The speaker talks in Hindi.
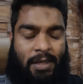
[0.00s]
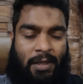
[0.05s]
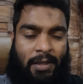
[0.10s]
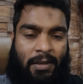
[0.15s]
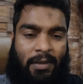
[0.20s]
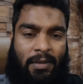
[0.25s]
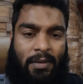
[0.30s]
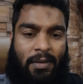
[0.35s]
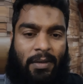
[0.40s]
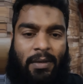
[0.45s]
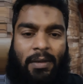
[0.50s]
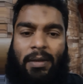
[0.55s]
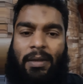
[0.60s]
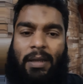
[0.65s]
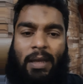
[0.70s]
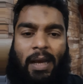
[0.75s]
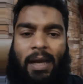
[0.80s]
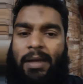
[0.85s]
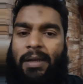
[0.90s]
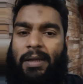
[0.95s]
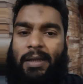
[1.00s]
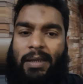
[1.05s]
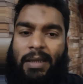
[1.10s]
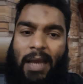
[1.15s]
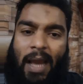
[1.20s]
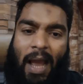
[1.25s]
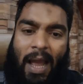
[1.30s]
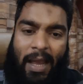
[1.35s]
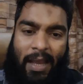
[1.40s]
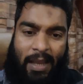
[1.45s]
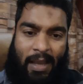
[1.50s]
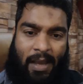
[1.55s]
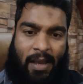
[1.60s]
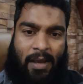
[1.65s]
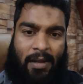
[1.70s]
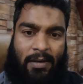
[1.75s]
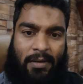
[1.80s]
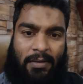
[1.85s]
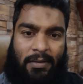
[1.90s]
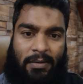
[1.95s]
यार क्या है
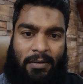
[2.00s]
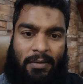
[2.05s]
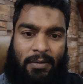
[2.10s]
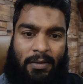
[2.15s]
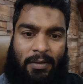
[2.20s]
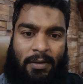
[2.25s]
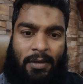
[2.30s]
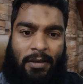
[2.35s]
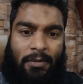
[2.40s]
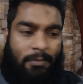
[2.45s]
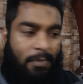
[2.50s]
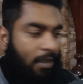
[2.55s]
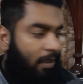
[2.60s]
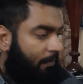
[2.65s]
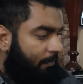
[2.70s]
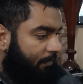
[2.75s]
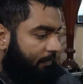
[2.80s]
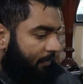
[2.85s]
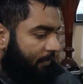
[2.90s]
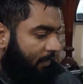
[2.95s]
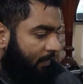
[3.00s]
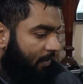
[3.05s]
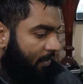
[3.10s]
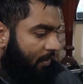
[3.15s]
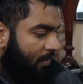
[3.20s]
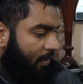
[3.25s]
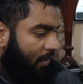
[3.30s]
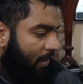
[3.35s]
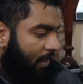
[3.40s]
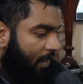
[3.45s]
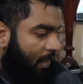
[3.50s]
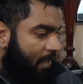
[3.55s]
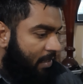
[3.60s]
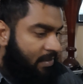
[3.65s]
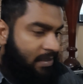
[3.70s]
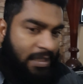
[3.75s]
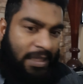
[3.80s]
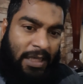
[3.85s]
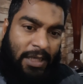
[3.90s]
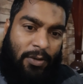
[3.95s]
यार मतलब
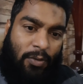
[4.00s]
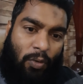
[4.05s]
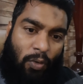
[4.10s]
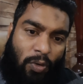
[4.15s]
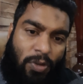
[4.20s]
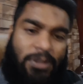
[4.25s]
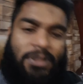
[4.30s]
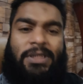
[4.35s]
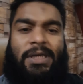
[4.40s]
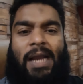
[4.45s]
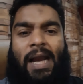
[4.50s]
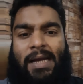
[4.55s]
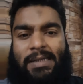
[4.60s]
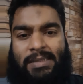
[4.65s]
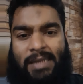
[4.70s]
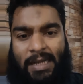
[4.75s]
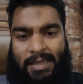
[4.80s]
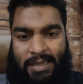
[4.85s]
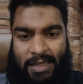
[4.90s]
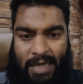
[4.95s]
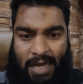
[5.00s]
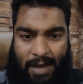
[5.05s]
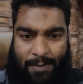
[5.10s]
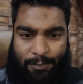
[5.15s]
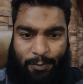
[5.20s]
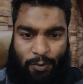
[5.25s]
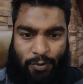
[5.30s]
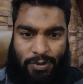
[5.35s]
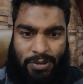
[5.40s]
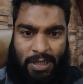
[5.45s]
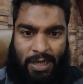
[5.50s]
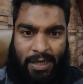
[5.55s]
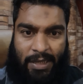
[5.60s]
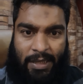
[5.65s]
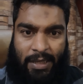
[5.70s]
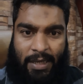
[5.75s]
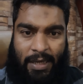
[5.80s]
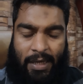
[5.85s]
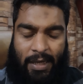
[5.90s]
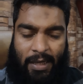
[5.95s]
ऐसी कौन सी आज़ादी आपको
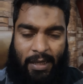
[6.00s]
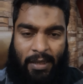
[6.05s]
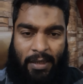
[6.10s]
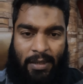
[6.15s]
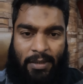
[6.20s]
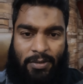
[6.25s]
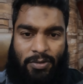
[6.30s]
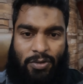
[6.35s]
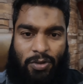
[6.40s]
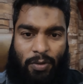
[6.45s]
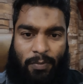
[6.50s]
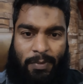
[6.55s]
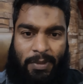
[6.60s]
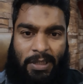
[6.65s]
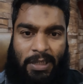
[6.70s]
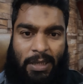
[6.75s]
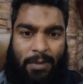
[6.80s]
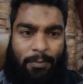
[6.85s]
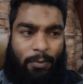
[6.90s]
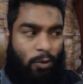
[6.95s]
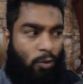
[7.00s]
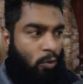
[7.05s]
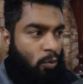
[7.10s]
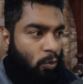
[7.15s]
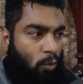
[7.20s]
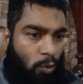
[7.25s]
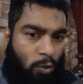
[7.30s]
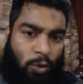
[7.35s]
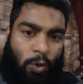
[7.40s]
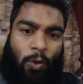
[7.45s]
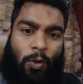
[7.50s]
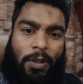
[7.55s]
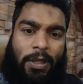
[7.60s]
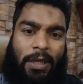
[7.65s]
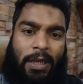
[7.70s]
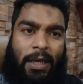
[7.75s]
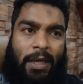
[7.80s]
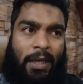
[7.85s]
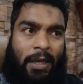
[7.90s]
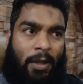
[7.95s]
चाहिए जो मतलब दूसरों
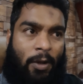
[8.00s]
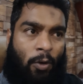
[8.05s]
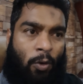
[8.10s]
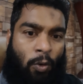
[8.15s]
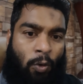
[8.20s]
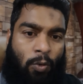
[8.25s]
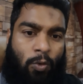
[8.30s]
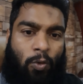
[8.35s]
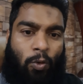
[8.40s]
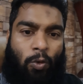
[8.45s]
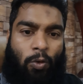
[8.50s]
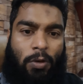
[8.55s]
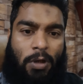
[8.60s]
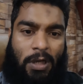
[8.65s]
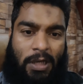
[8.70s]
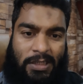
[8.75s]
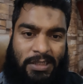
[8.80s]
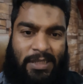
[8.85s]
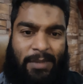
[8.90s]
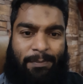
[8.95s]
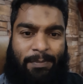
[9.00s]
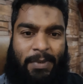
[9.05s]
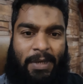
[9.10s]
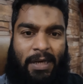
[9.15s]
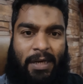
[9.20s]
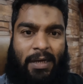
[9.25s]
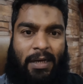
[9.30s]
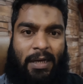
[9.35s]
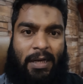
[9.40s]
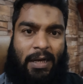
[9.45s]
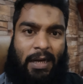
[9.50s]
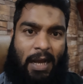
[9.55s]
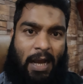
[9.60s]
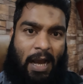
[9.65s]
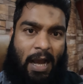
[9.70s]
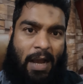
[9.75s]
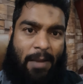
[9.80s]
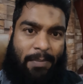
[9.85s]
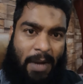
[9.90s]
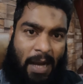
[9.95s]
के हुकूक गजब कर कर
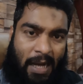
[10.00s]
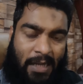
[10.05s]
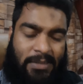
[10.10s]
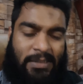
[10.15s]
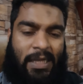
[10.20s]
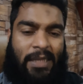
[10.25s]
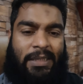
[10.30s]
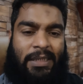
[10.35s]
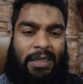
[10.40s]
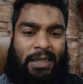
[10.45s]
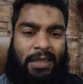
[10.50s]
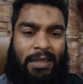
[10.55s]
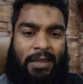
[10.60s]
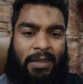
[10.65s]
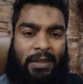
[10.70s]
आप आज़ादी